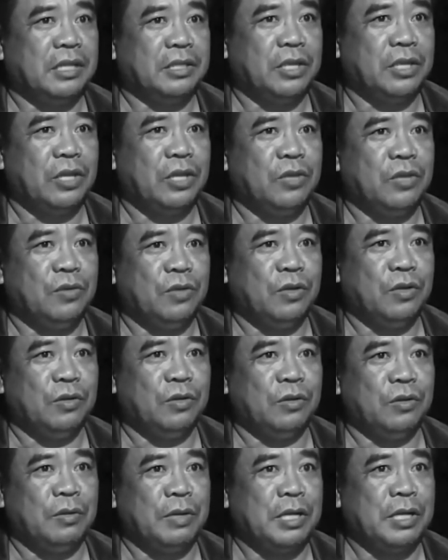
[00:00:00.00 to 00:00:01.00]
At saka
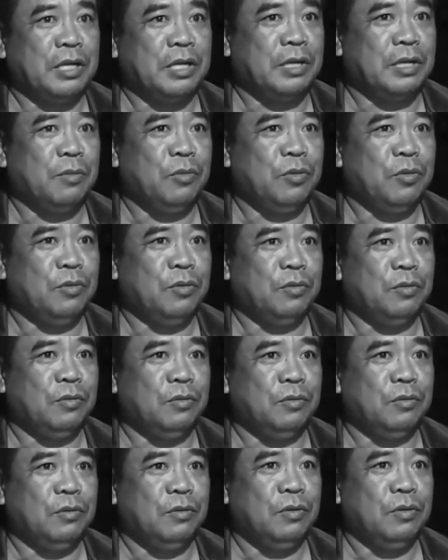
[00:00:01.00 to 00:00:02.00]
yung ano, nakita mo
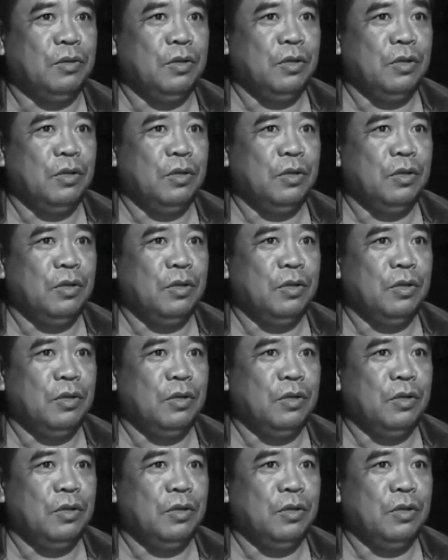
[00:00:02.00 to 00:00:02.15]
yung